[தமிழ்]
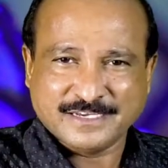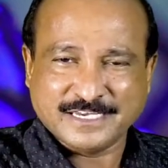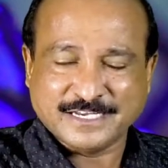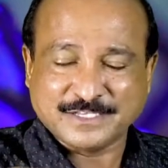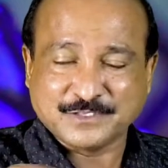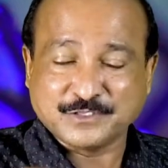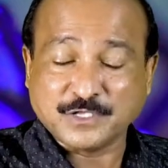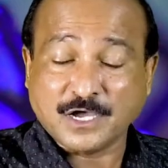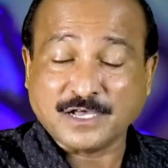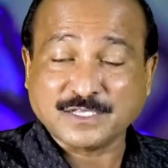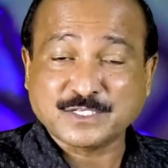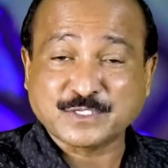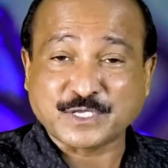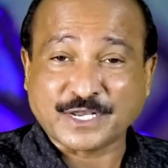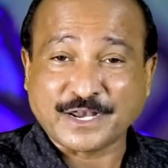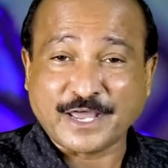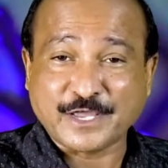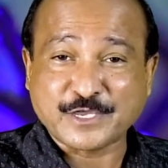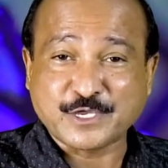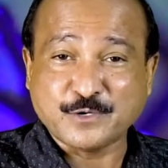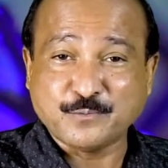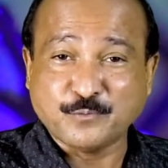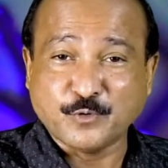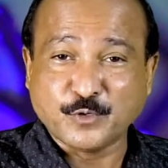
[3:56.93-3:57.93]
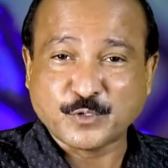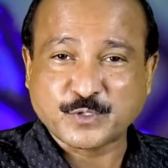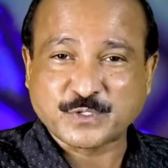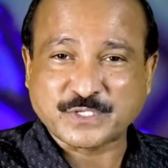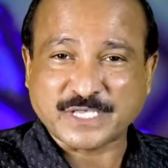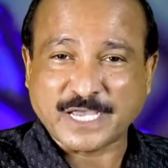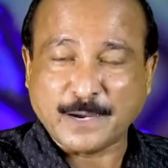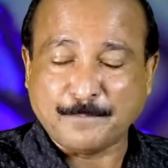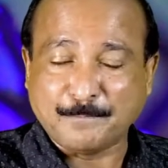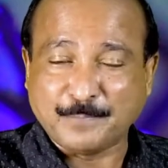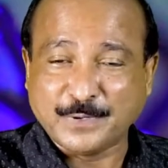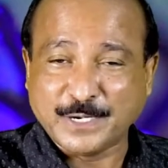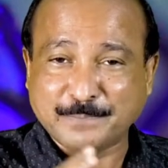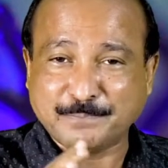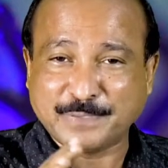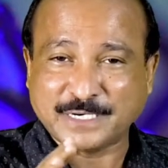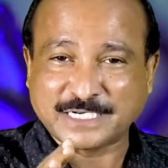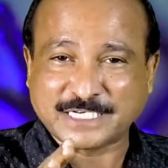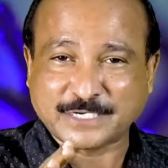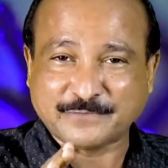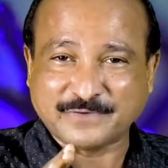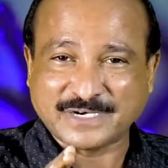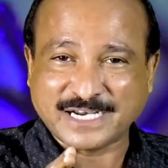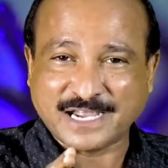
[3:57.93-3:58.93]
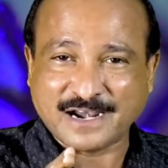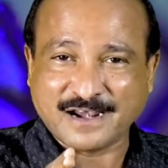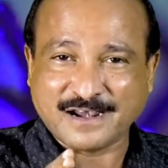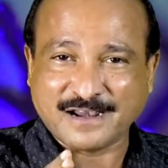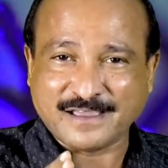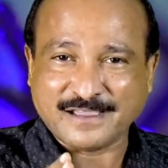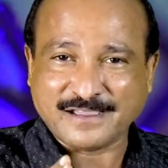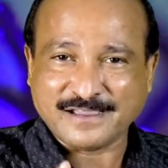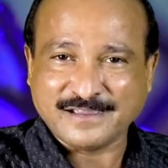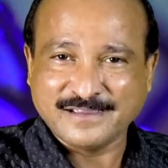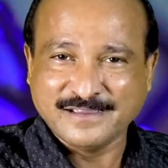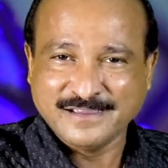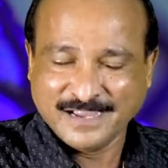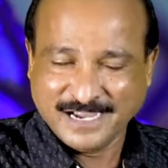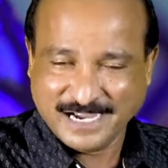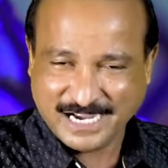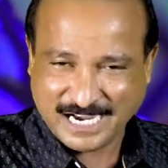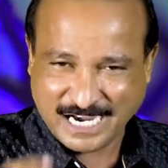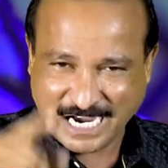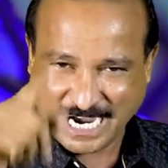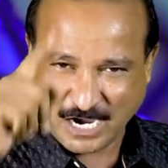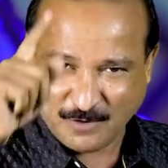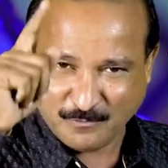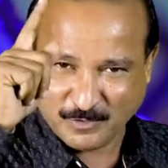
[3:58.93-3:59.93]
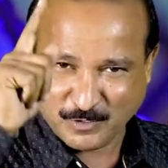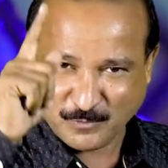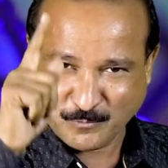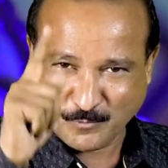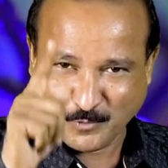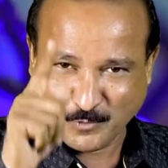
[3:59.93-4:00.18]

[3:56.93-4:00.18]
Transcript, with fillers: என் தாசனாகி மோச அப்படிப்பட்டவன் அல்ல அவன்